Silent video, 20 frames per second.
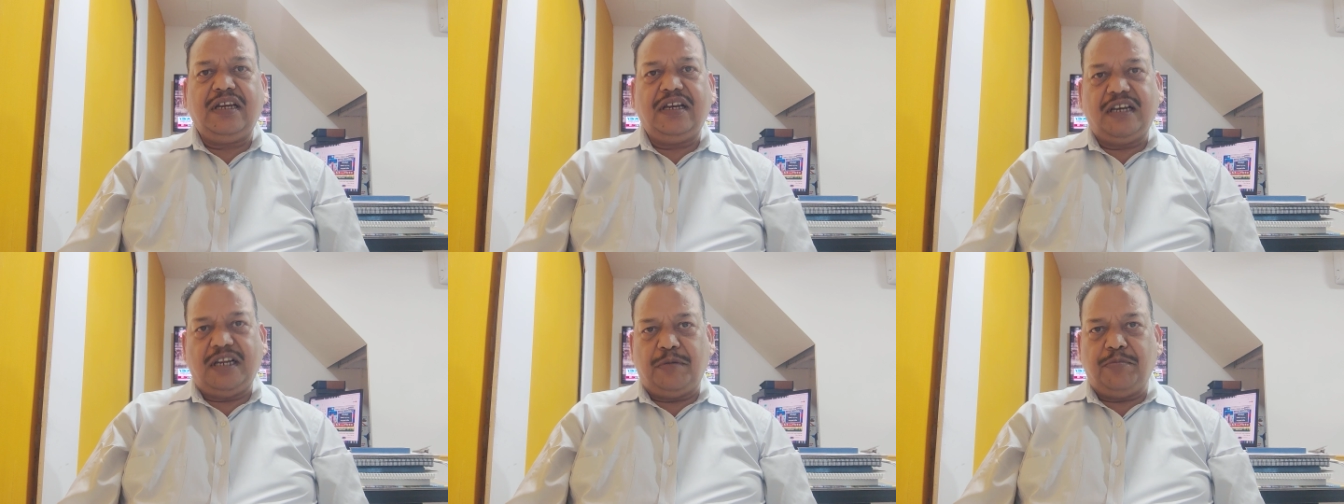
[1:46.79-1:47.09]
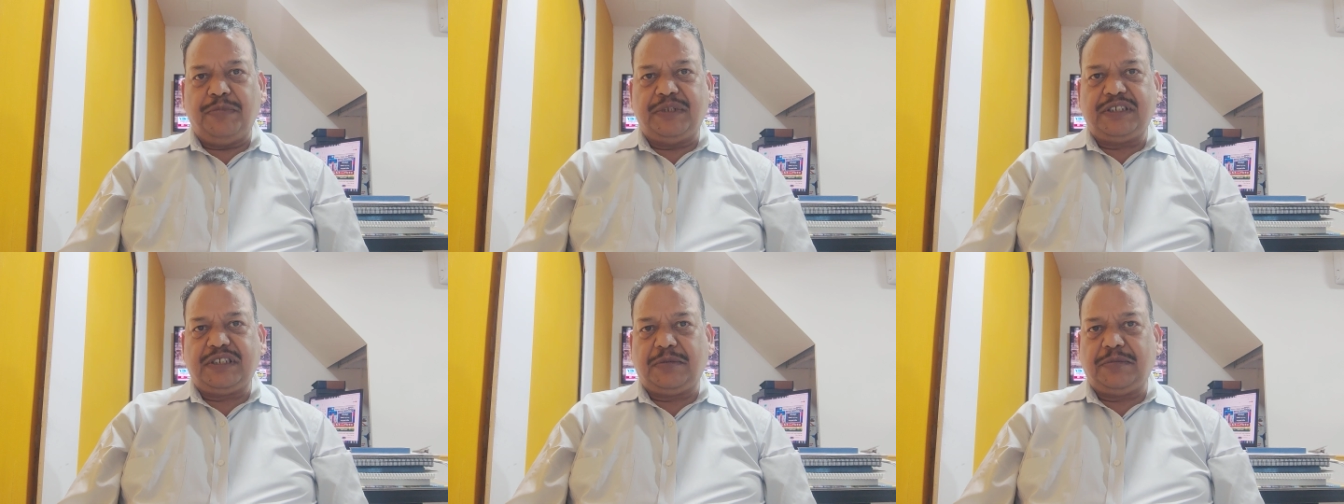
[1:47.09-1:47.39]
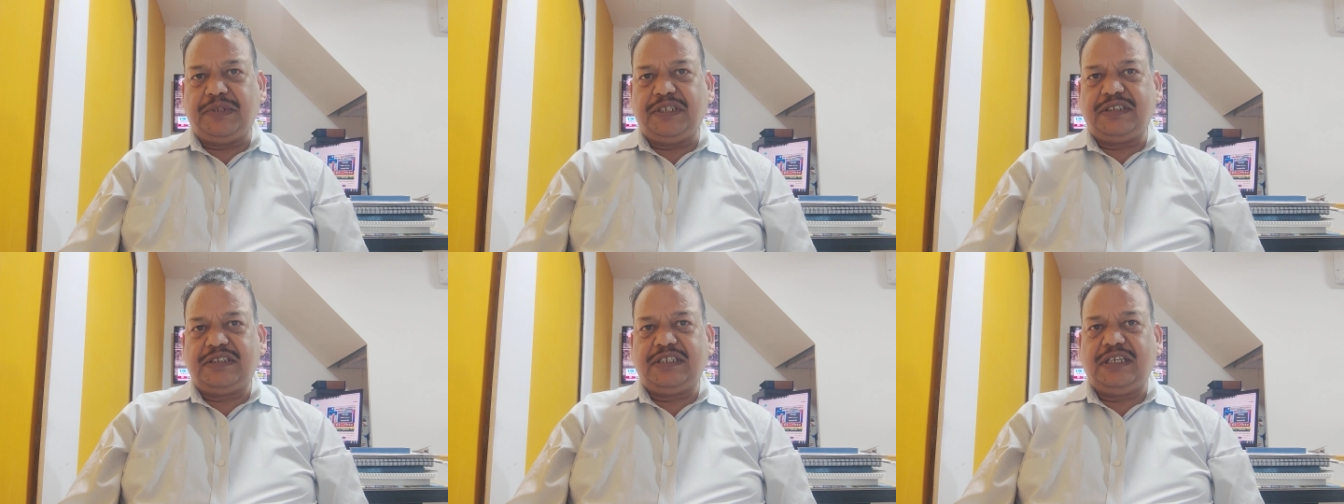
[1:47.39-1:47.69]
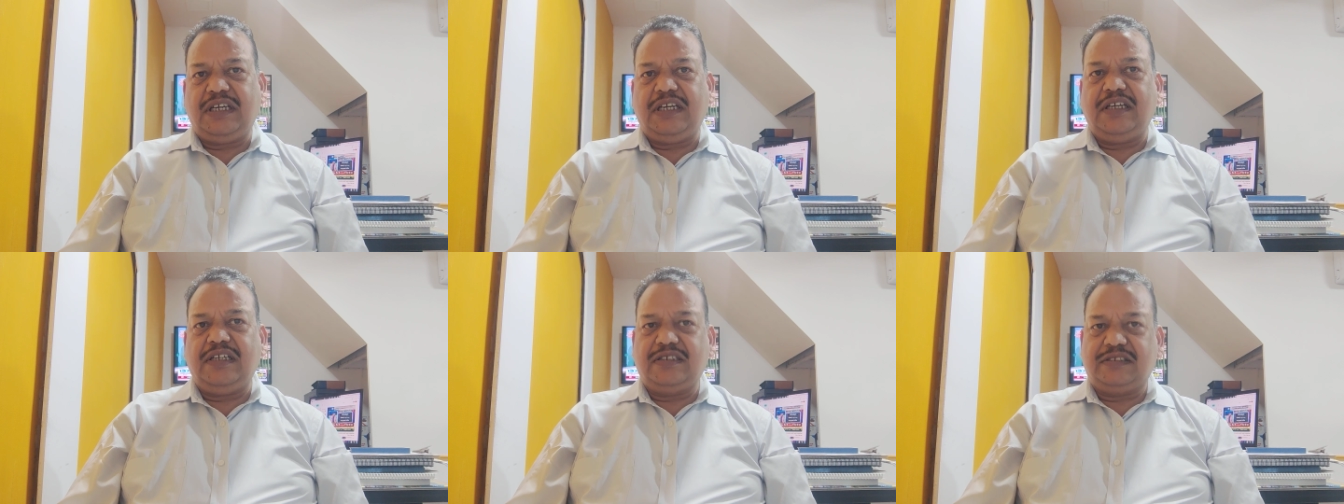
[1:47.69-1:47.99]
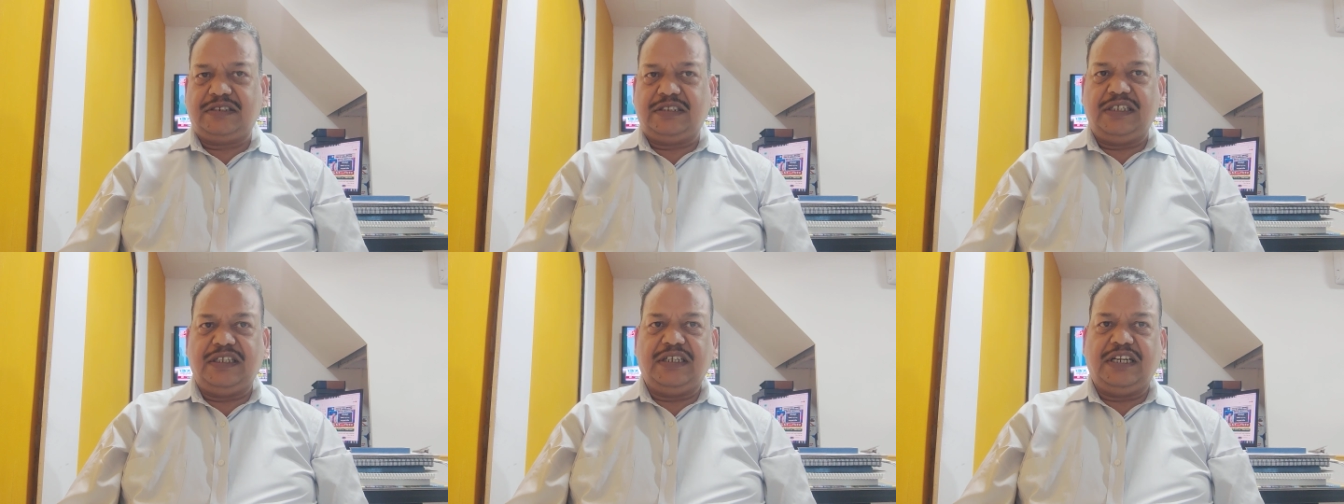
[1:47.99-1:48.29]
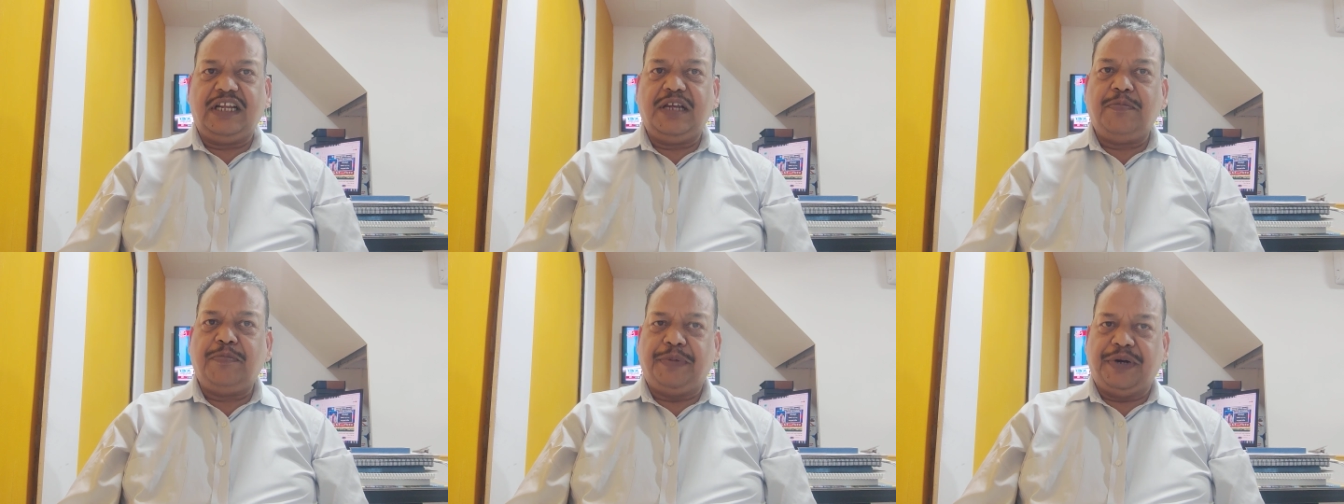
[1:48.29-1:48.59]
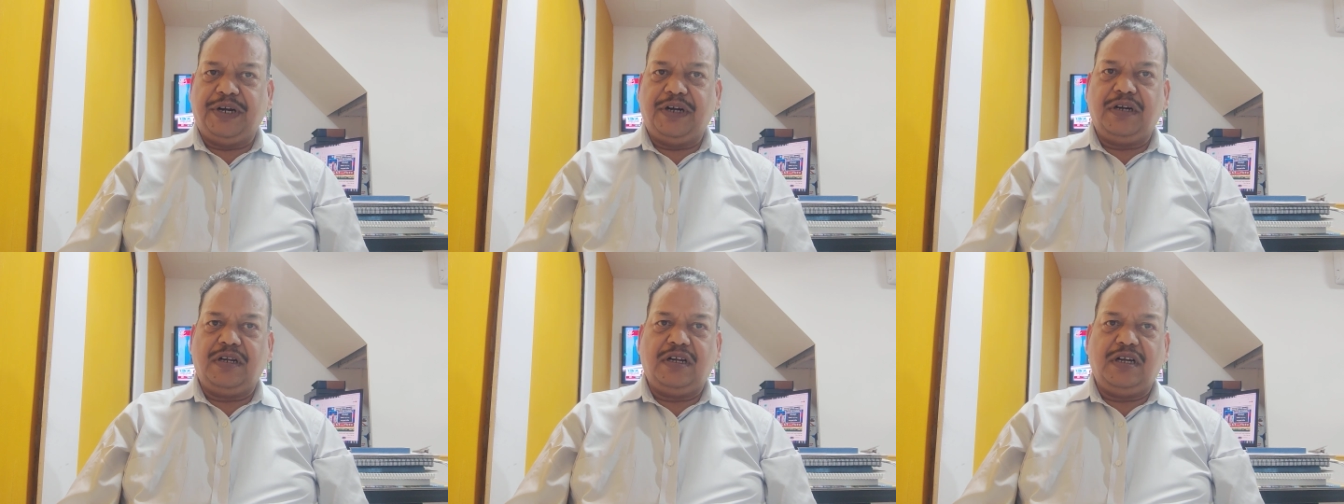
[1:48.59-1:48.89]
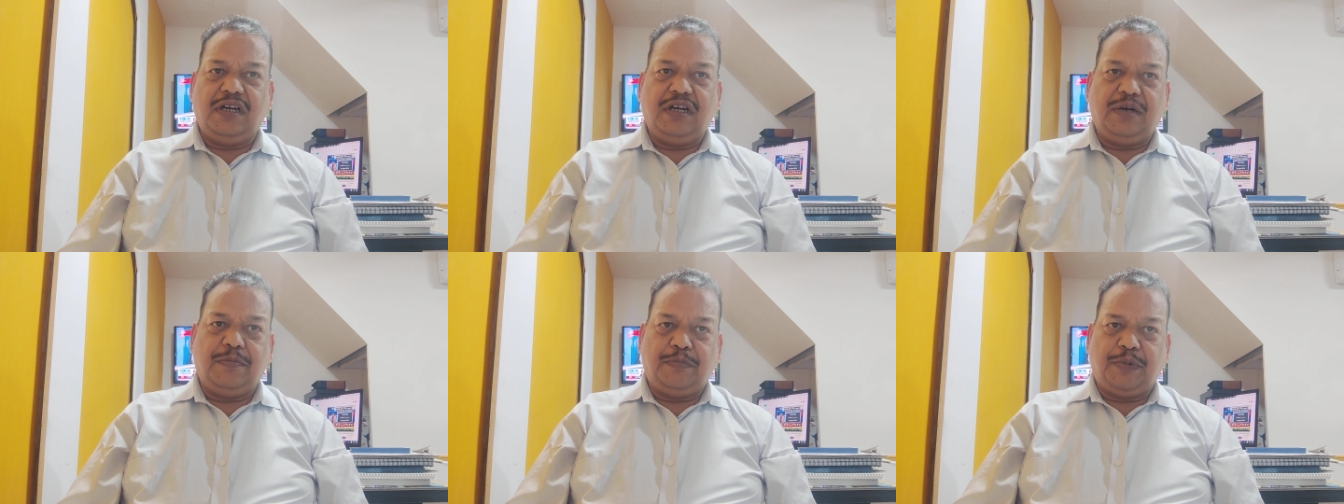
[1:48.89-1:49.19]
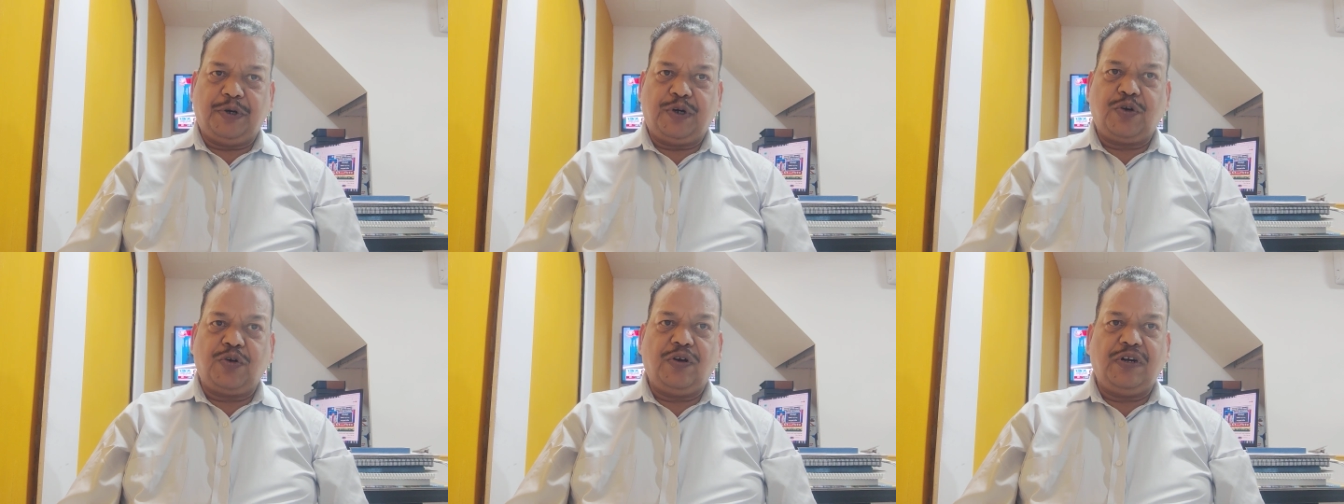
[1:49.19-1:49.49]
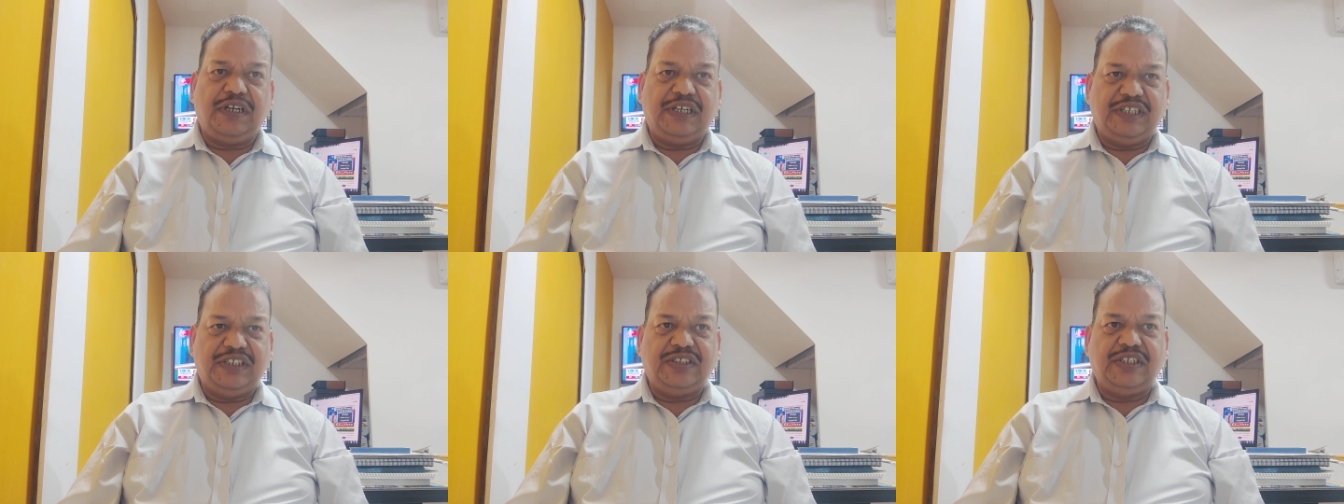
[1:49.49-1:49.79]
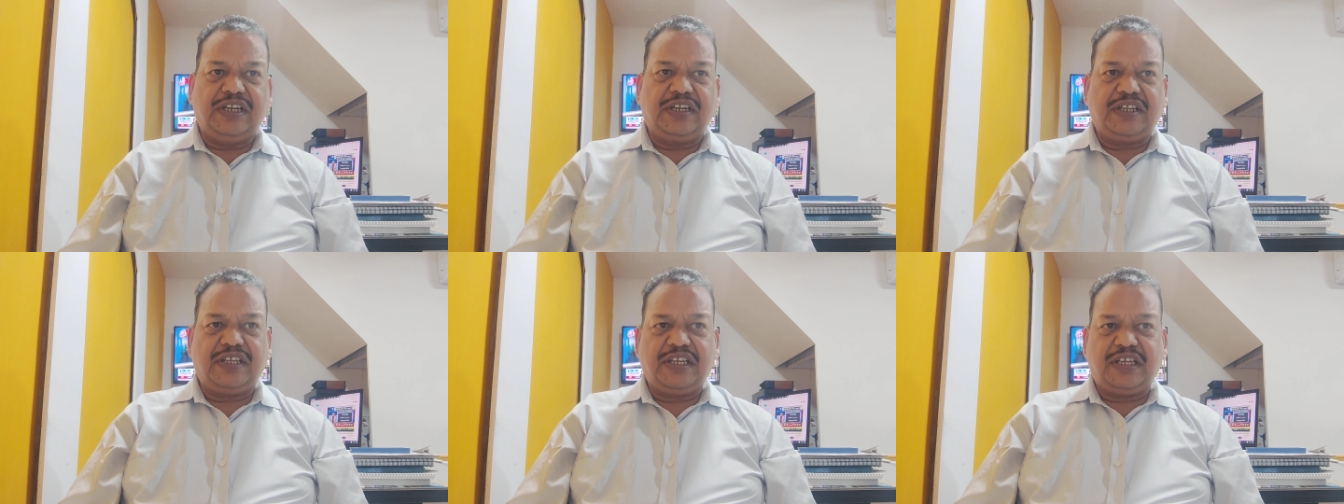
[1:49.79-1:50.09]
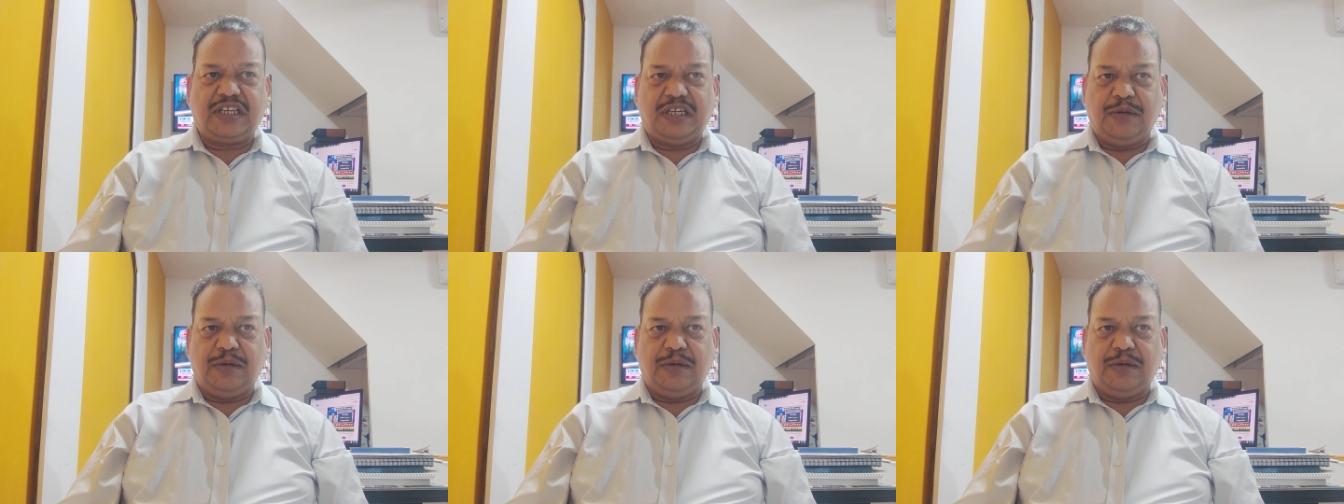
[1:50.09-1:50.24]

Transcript: लंबे समय से स्थिर रहे पेट्रोल डीजल की